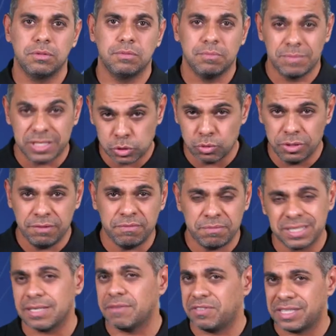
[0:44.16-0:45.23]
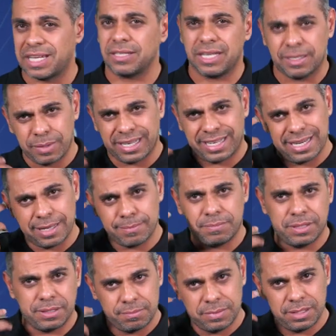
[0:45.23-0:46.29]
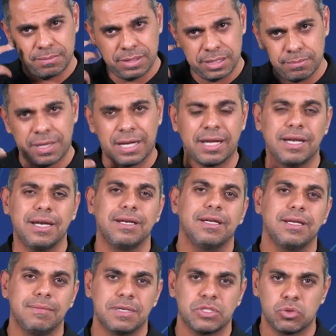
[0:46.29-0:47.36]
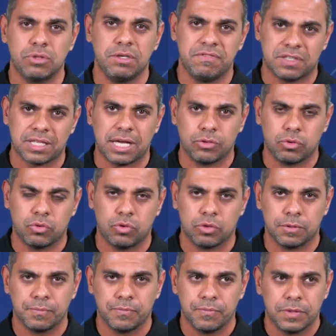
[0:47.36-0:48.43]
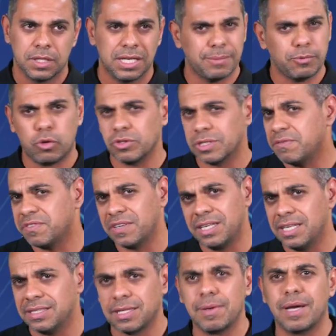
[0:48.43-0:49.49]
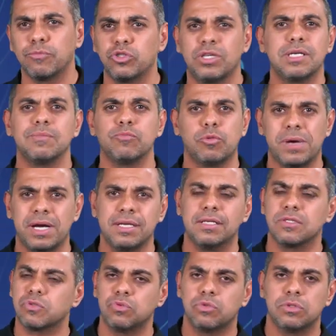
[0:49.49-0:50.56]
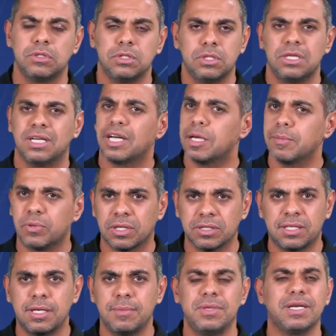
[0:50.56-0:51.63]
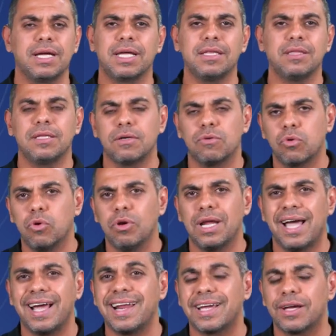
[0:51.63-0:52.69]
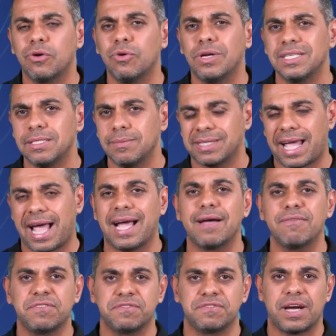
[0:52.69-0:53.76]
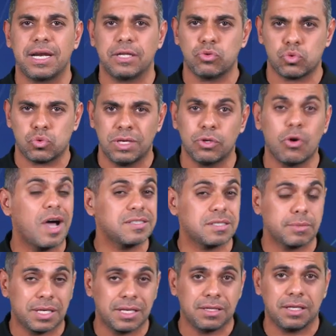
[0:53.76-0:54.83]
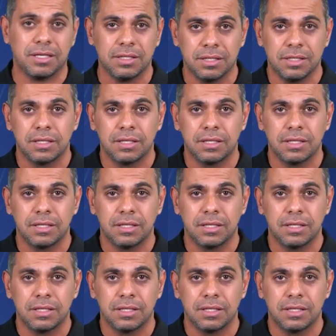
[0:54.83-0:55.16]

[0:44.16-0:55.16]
المسؤولين مثلا في اتحاد انا بحكي لك بدماغ المسؤولين في اتحاد الكوره كابتن حسام فنيا طبعا مدرب مميز و خبرات كبيره جدا وكل حاجه لكن هو لازم يتحكم في انفعالاته شويه ان هو عصبي جدا